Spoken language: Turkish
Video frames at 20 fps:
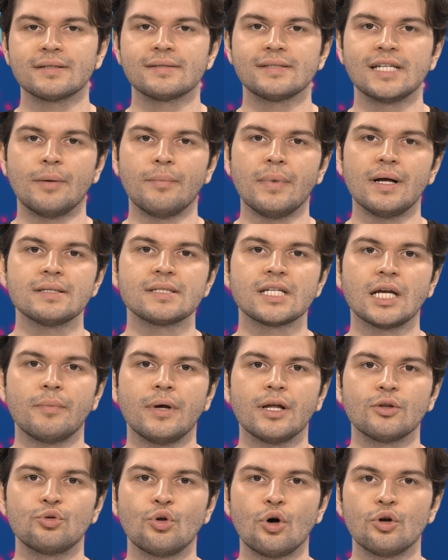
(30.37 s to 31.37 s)
Zaman
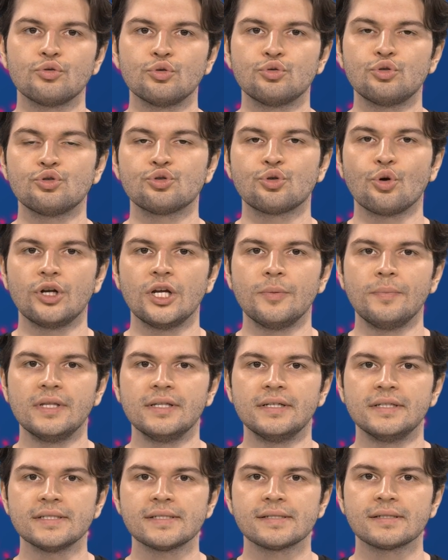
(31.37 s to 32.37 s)
zaman 4-3-3
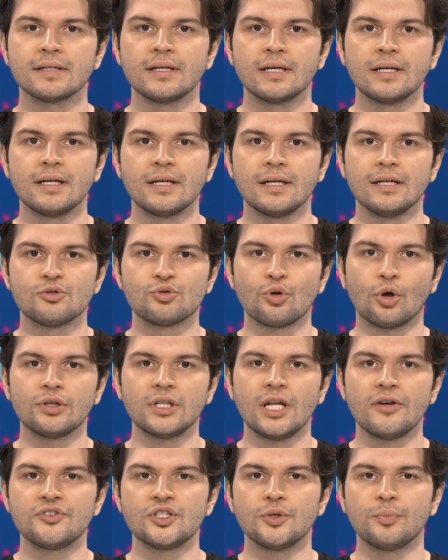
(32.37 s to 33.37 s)
görebiliriz. Son
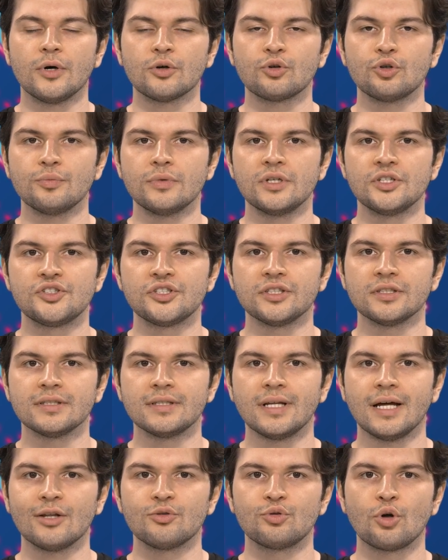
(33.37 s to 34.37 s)
Nefçi Bakü
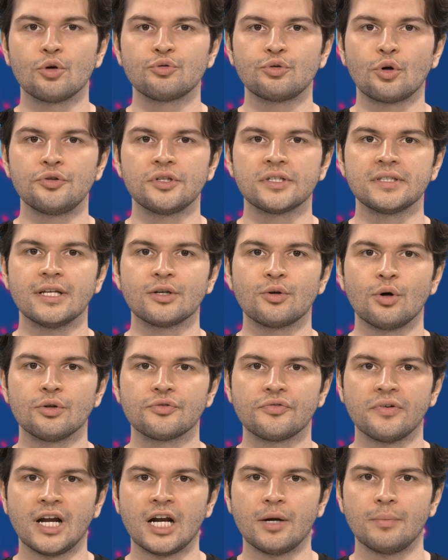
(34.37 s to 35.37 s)
maçında 4-4-2 de
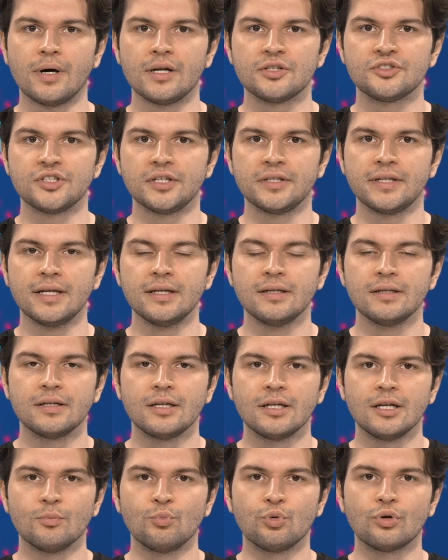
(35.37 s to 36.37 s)
gördük Fenerbahçe'de.
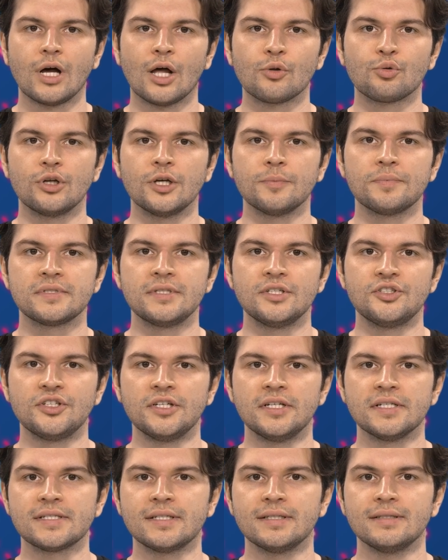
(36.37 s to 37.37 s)
Bu kadro yapısı
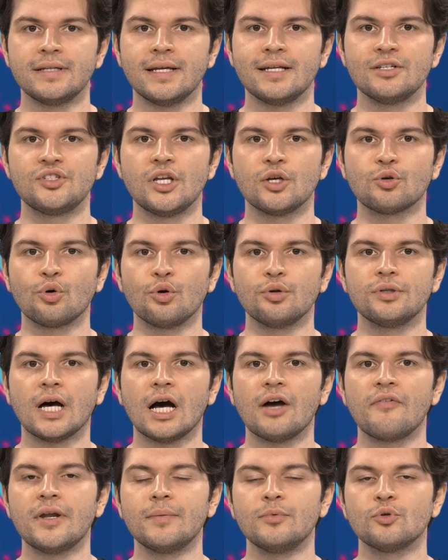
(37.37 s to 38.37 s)
içerisinde Ceko'yu
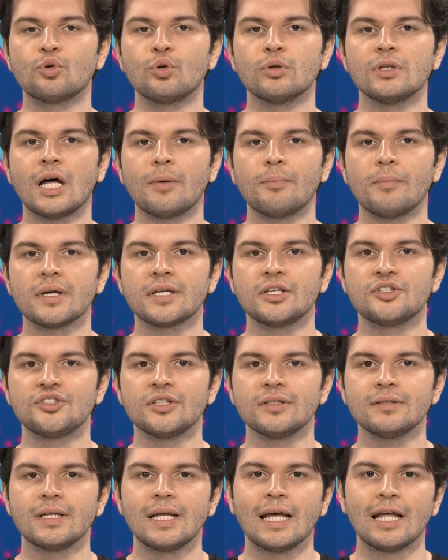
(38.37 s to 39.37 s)
daha verimli kullanmak
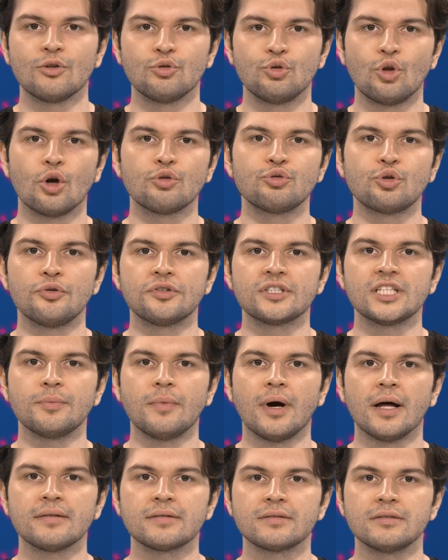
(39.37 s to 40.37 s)
için 4-4-2
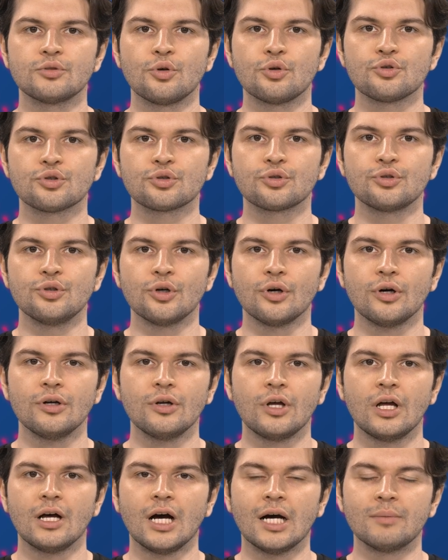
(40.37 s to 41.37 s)
mantıklı gözüküyor.
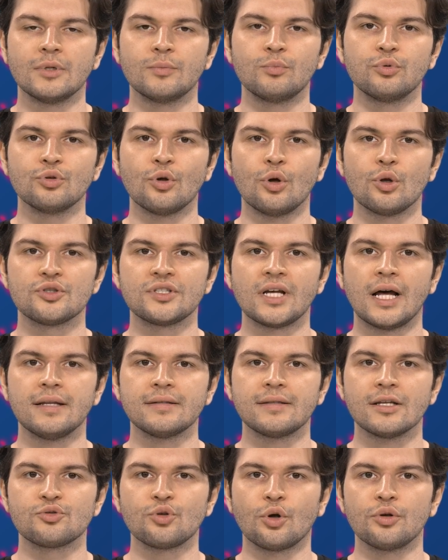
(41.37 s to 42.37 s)
Ama bunu
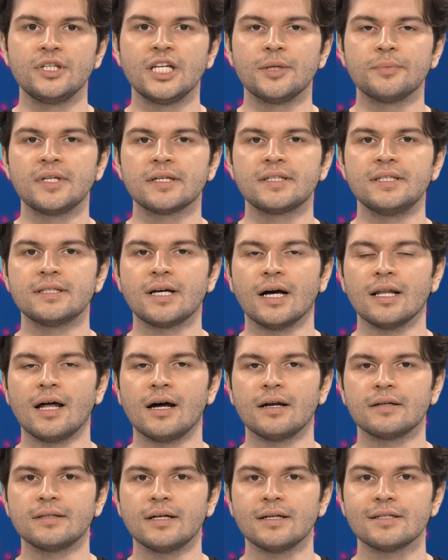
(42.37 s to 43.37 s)
özellikle son 20
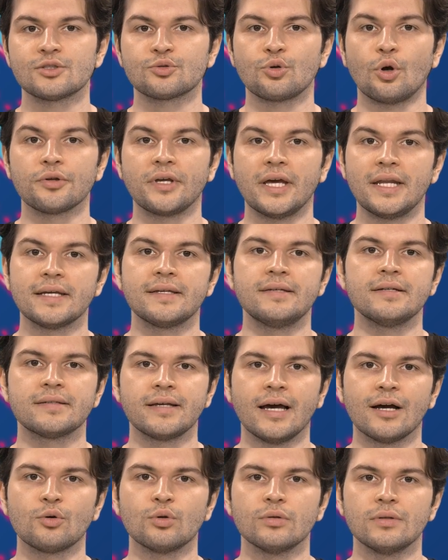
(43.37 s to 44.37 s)
dakikalarda skor
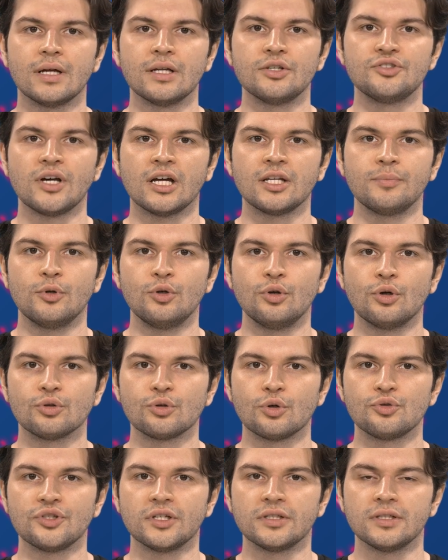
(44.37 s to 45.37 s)
gerekirken kullanacağını biliyoruz
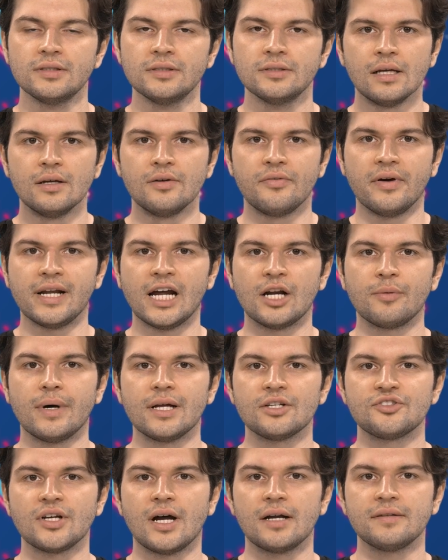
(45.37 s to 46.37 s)
hocanın.
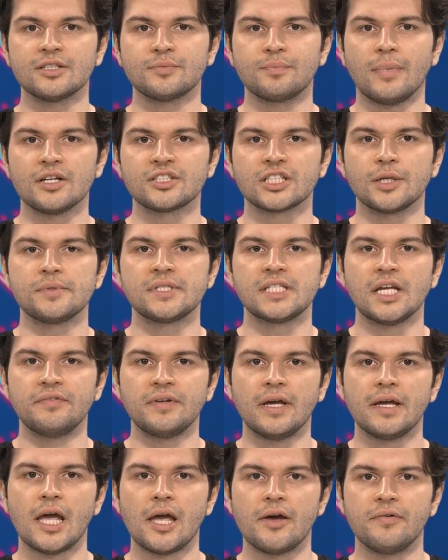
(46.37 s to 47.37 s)
Fenerbahçe artık başka bir
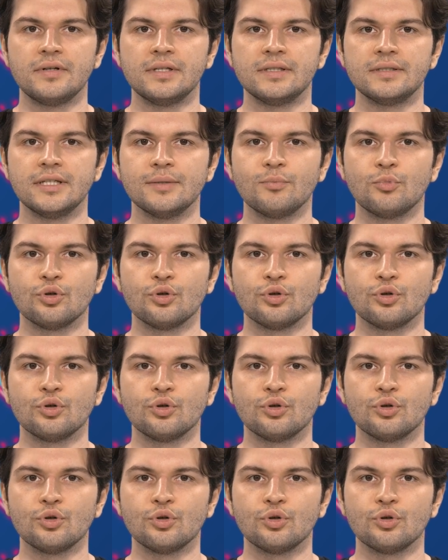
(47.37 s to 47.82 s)
seviyeye evrildi.